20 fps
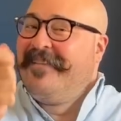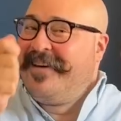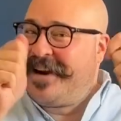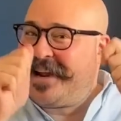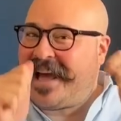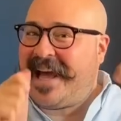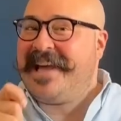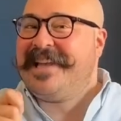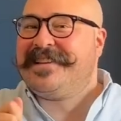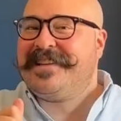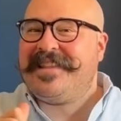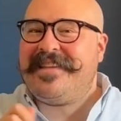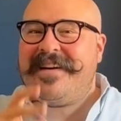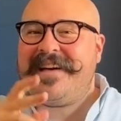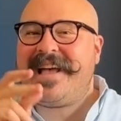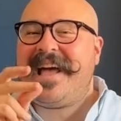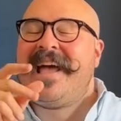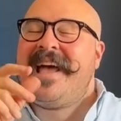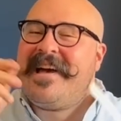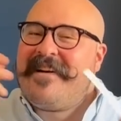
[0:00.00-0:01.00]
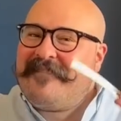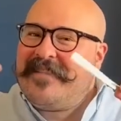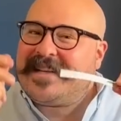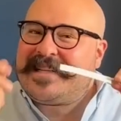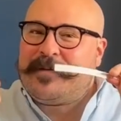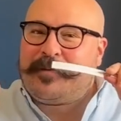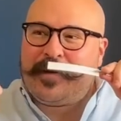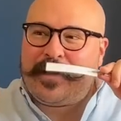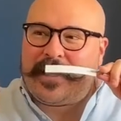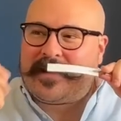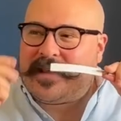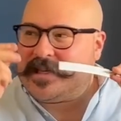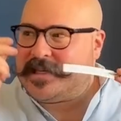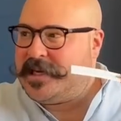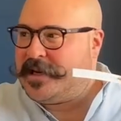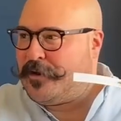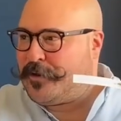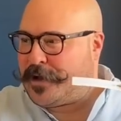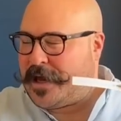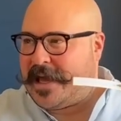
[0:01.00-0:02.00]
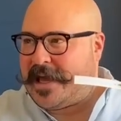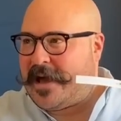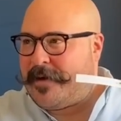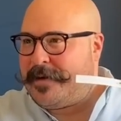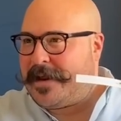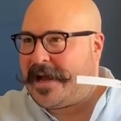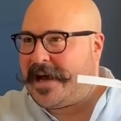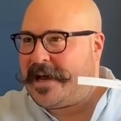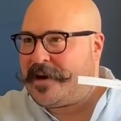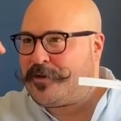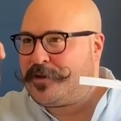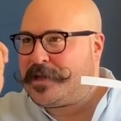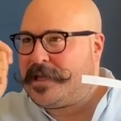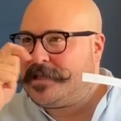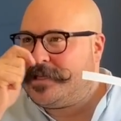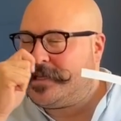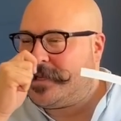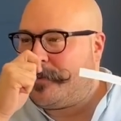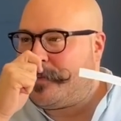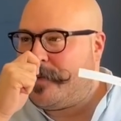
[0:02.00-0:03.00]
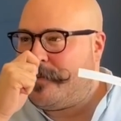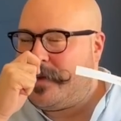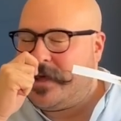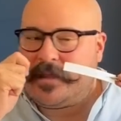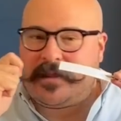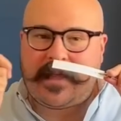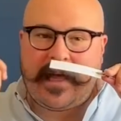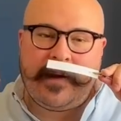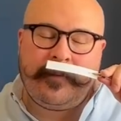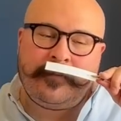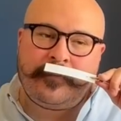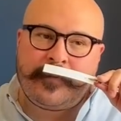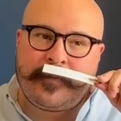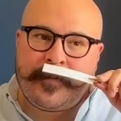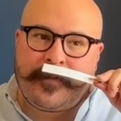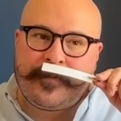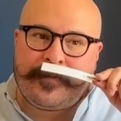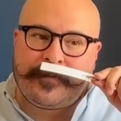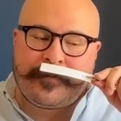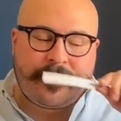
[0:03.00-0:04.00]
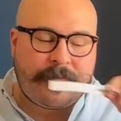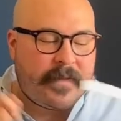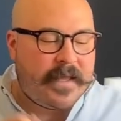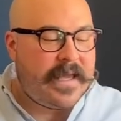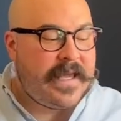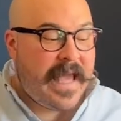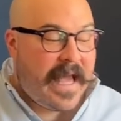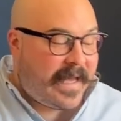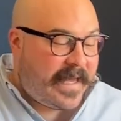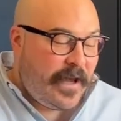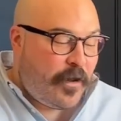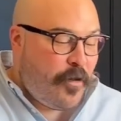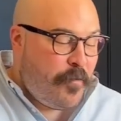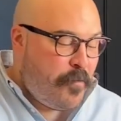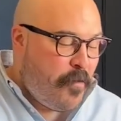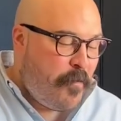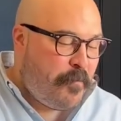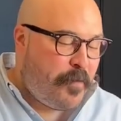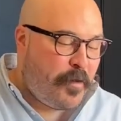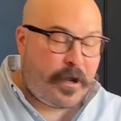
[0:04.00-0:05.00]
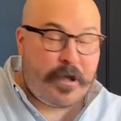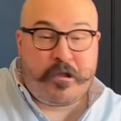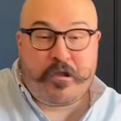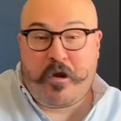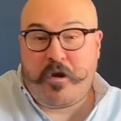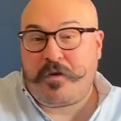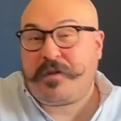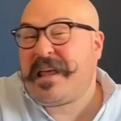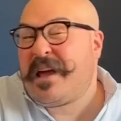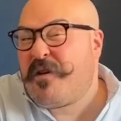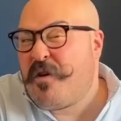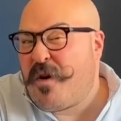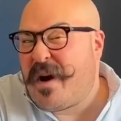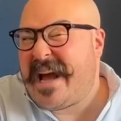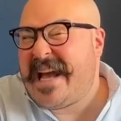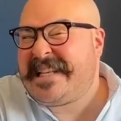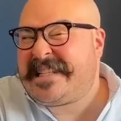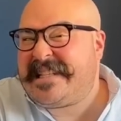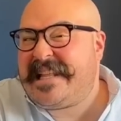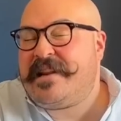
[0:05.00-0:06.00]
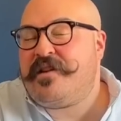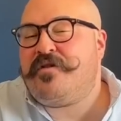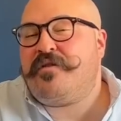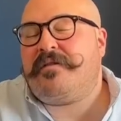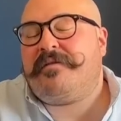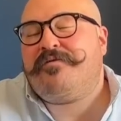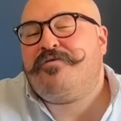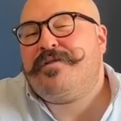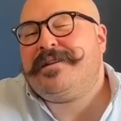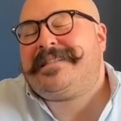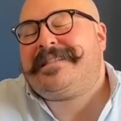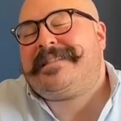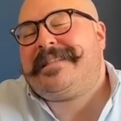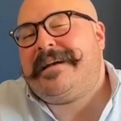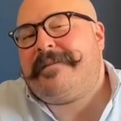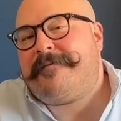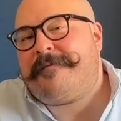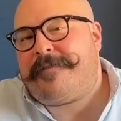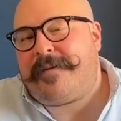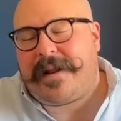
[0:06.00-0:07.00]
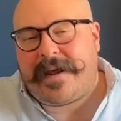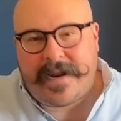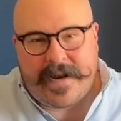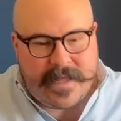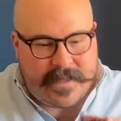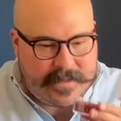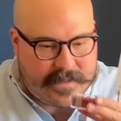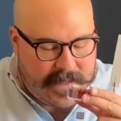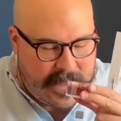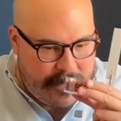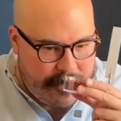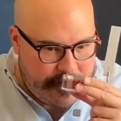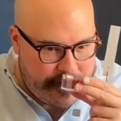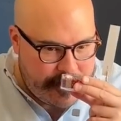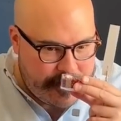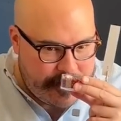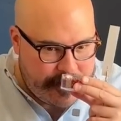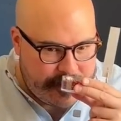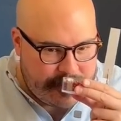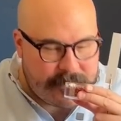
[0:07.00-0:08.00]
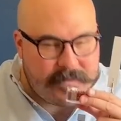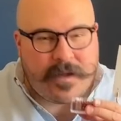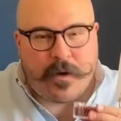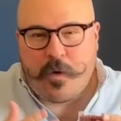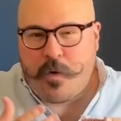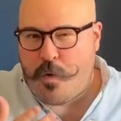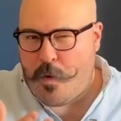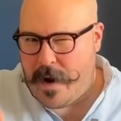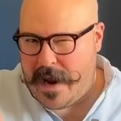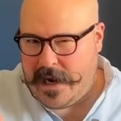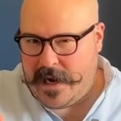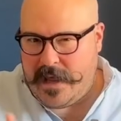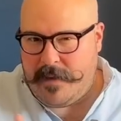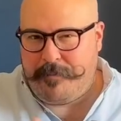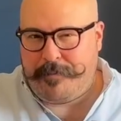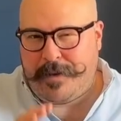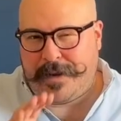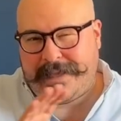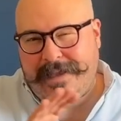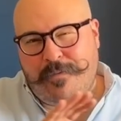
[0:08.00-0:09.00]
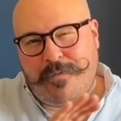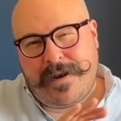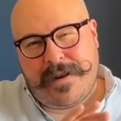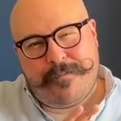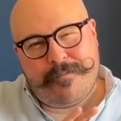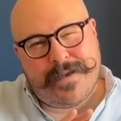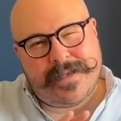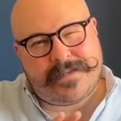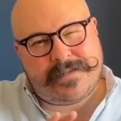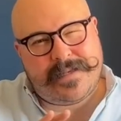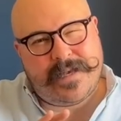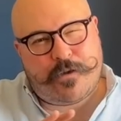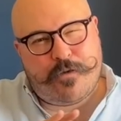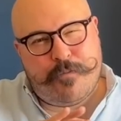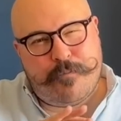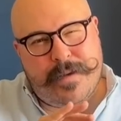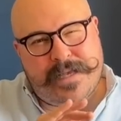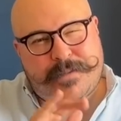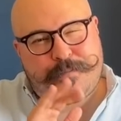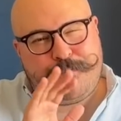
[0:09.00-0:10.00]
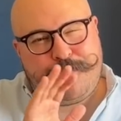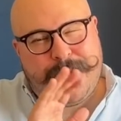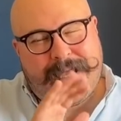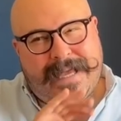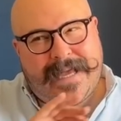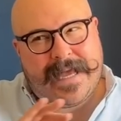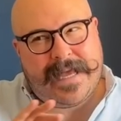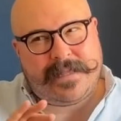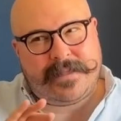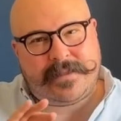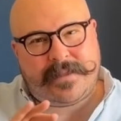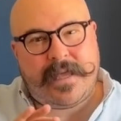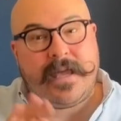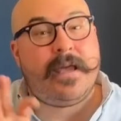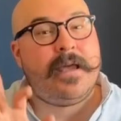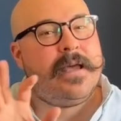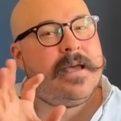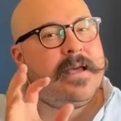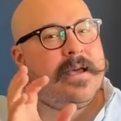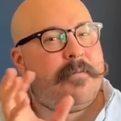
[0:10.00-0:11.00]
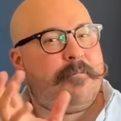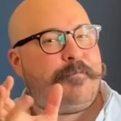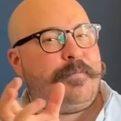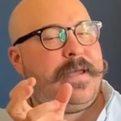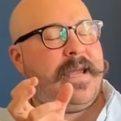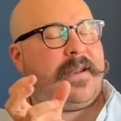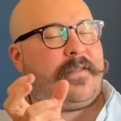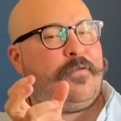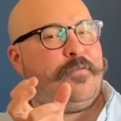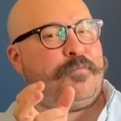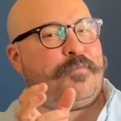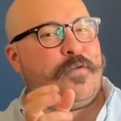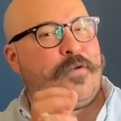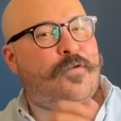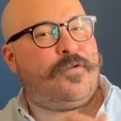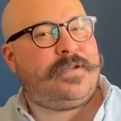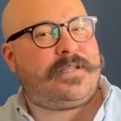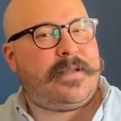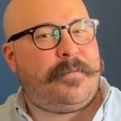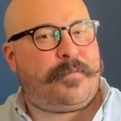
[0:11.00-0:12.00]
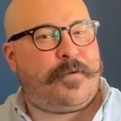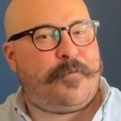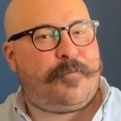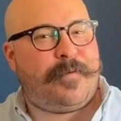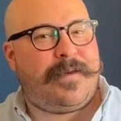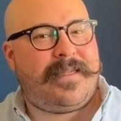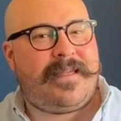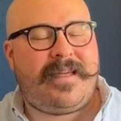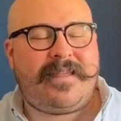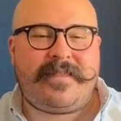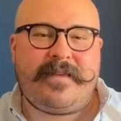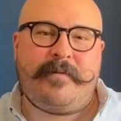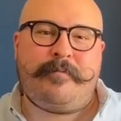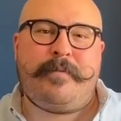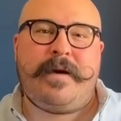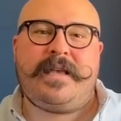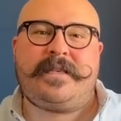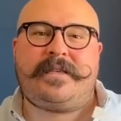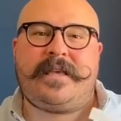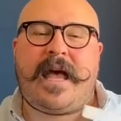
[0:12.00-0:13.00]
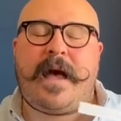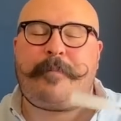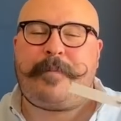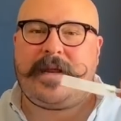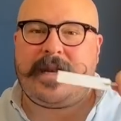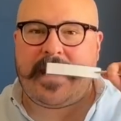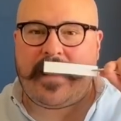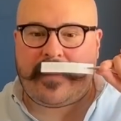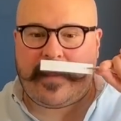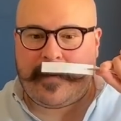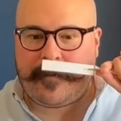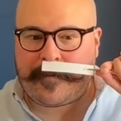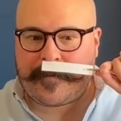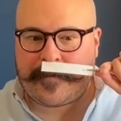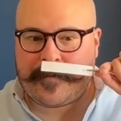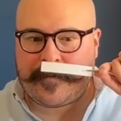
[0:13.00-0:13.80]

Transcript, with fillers: porque ahí vas a poder decir, ok, a ver, agarro tantita pimienta, y aquí como un poquito, digo, este no es tan fragrante, huele, pero aquí huele más seco, más picante pierde un poco esta propiedad más apinada,